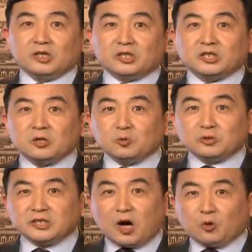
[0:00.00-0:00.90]
受
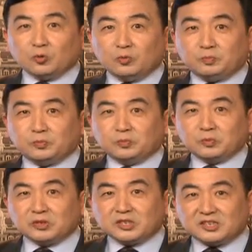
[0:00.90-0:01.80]
教育
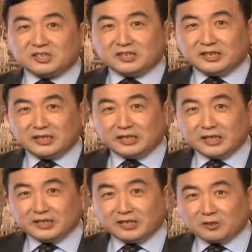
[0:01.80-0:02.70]
不是你
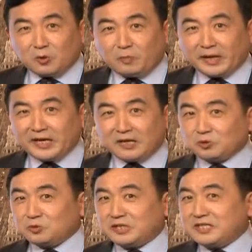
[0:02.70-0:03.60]
能够培养
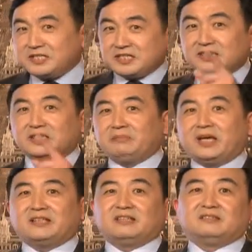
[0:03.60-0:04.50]
出人性的一
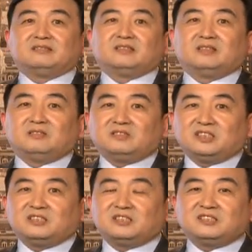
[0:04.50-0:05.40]
面的，
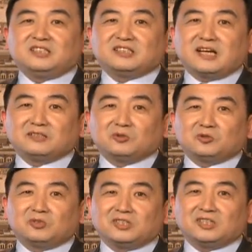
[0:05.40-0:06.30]
这直接咱就
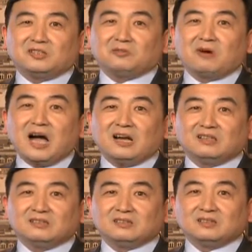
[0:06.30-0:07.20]
说这狠话。
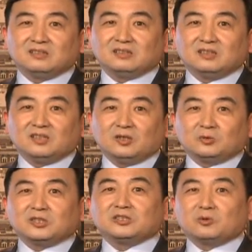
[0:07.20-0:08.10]

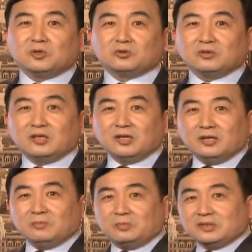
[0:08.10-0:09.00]
这就是我说的，
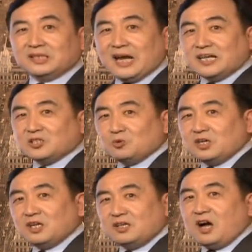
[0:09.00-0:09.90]
薄熙来受
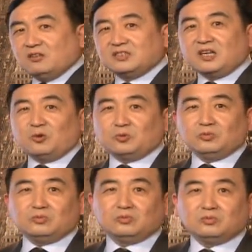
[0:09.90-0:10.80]
过很好的教
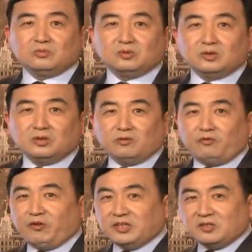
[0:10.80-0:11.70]

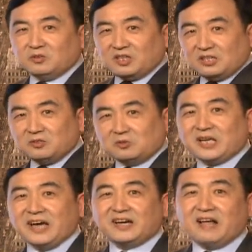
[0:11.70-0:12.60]
育，很有
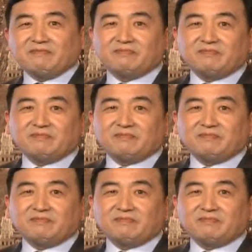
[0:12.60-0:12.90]
才干，